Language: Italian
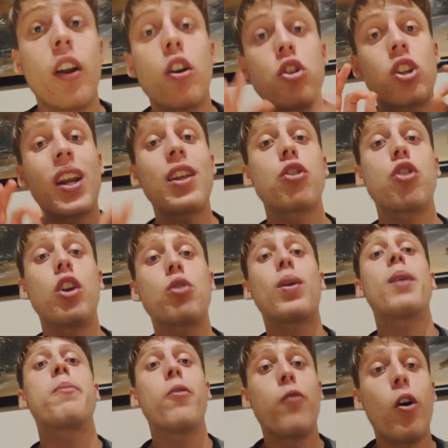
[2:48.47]
Nello stretto sono la
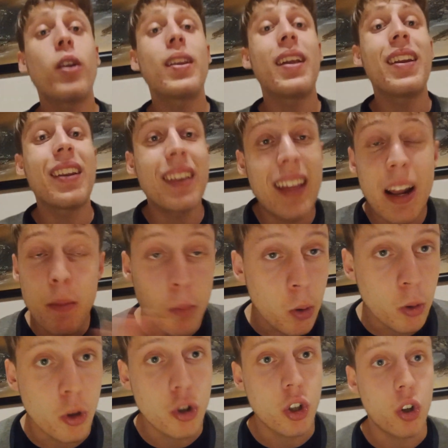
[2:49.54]
squadra più forte del
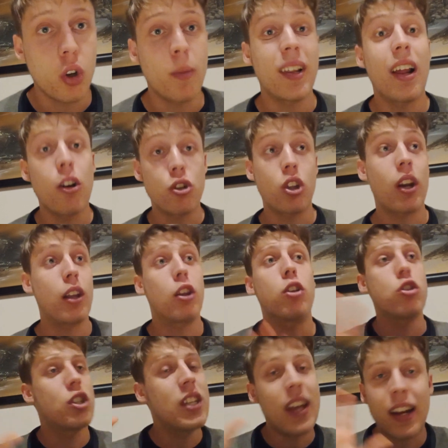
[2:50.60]
mondo, secondo me, nello stretto.
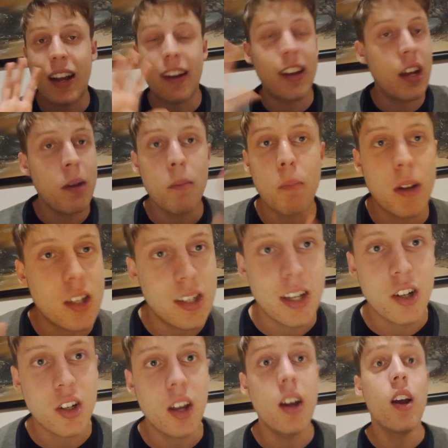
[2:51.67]
Zia e Kakim
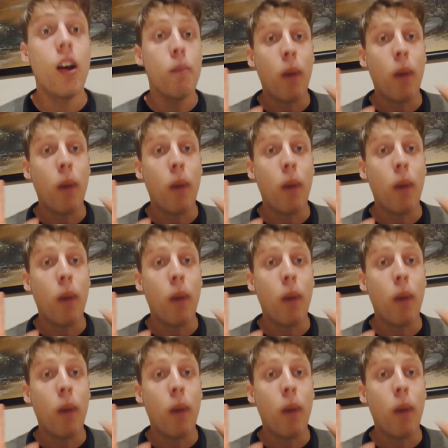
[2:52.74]
pazzeschi.